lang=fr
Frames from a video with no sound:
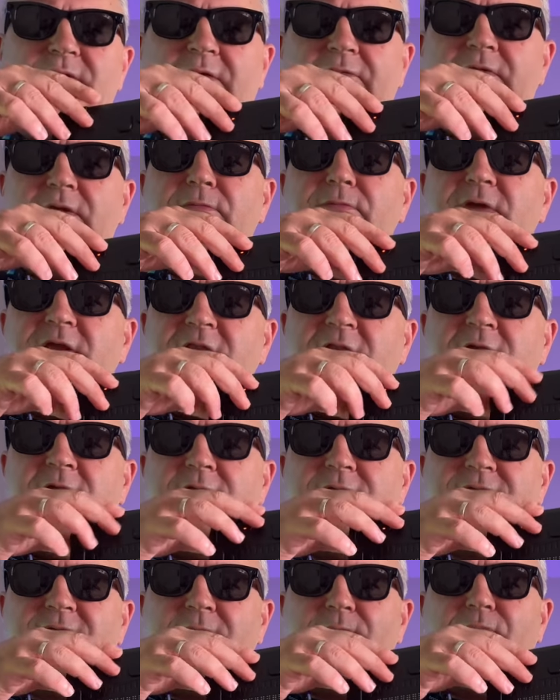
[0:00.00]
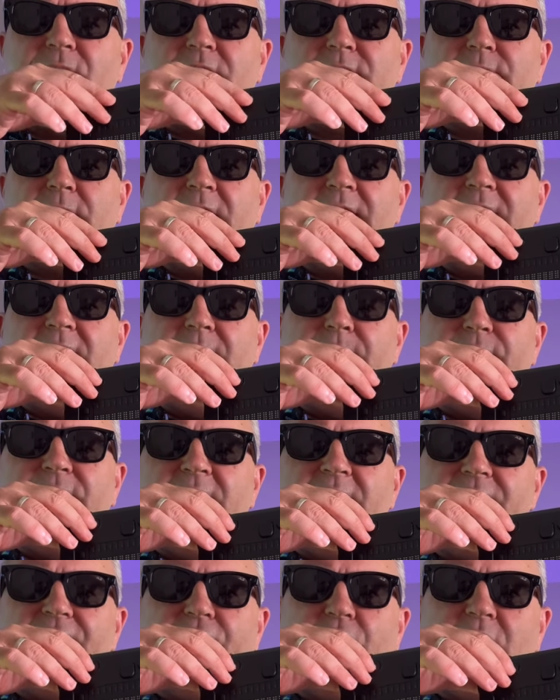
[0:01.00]
avez deviné, cette plage braille est
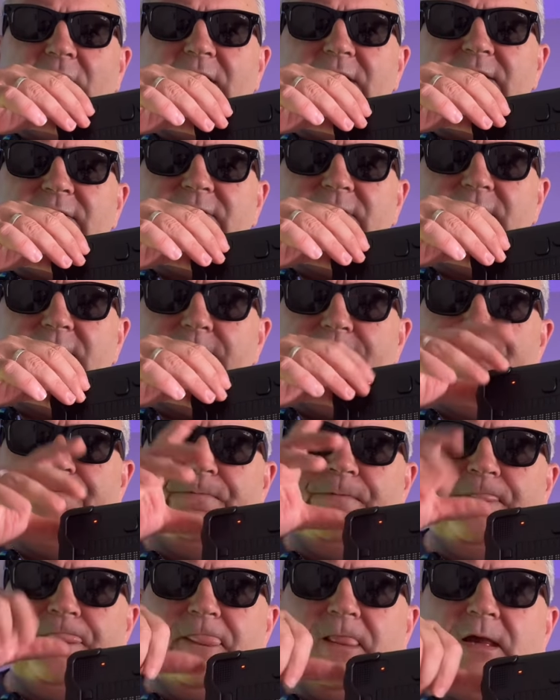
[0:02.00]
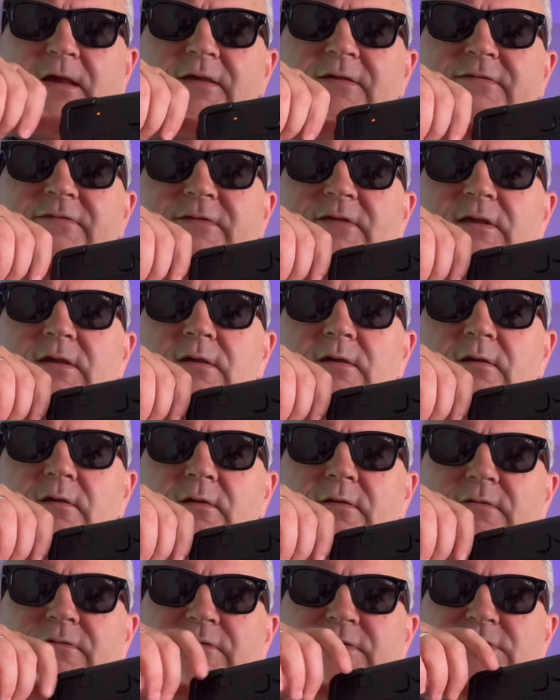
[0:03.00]
bien vocalisée. Ici,
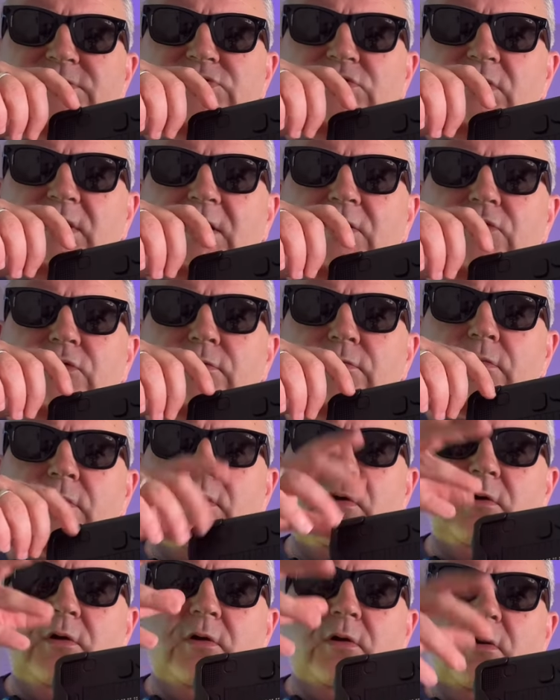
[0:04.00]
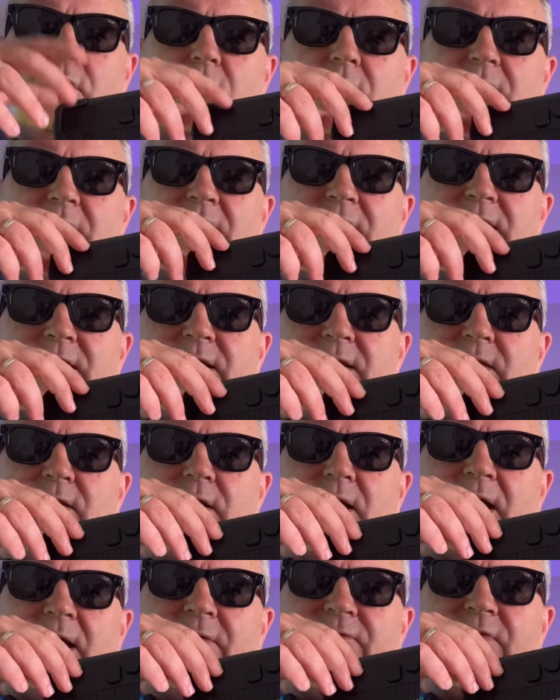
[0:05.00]
si je l'allume, elle est
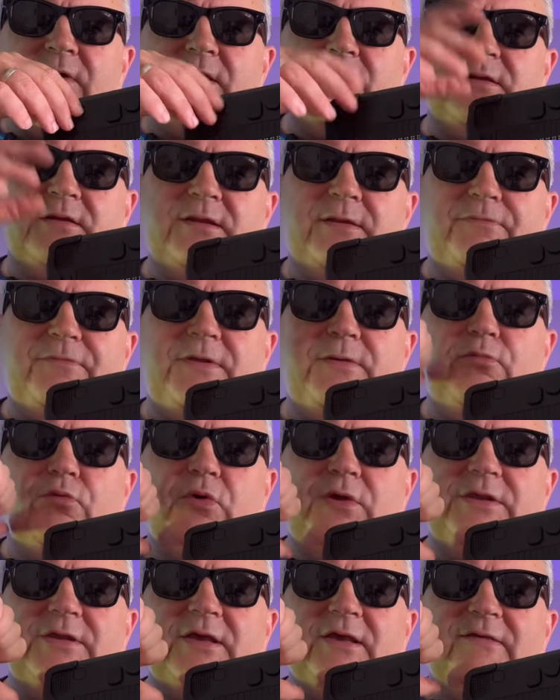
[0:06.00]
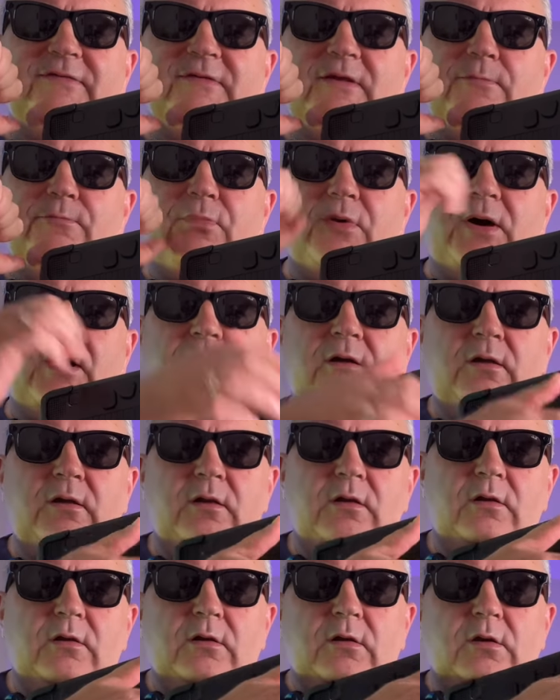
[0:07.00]
avec des petits bruits très sympas.
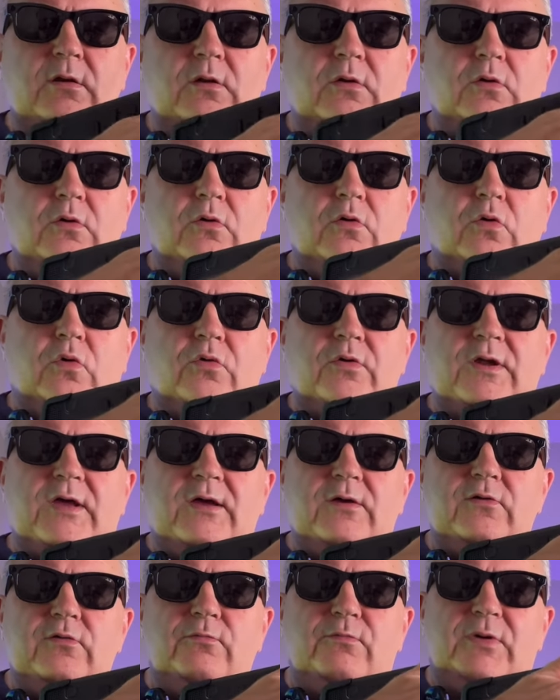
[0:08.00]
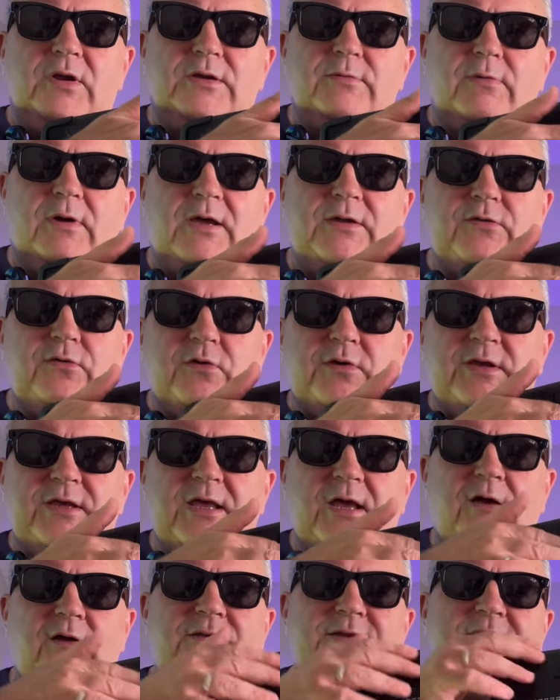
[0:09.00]
On a une plage braille de
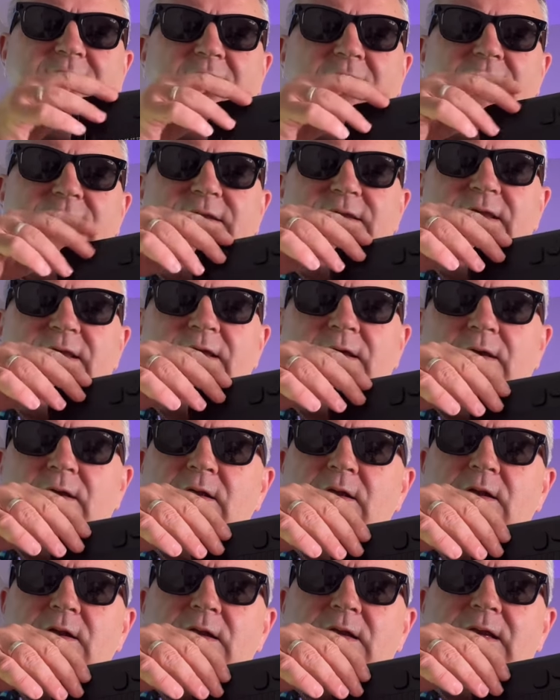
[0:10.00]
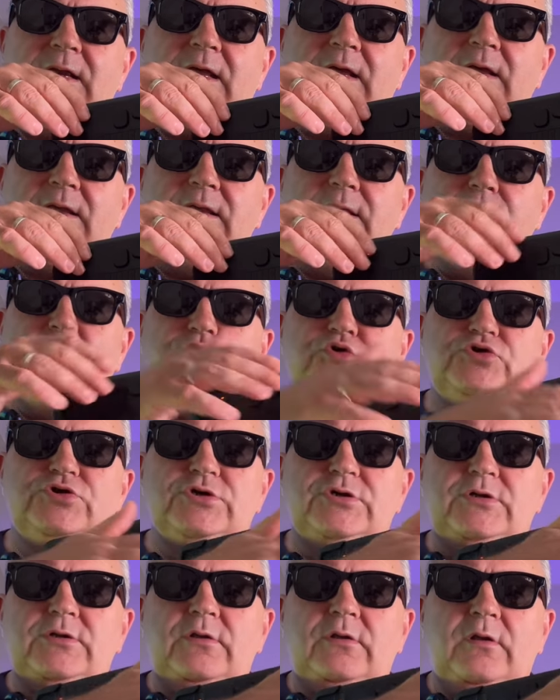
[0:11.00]
40 caractères, la
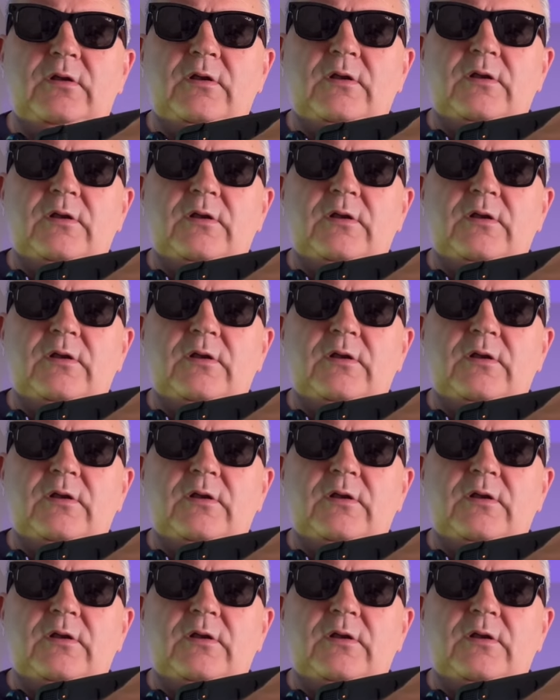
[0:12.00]
emotion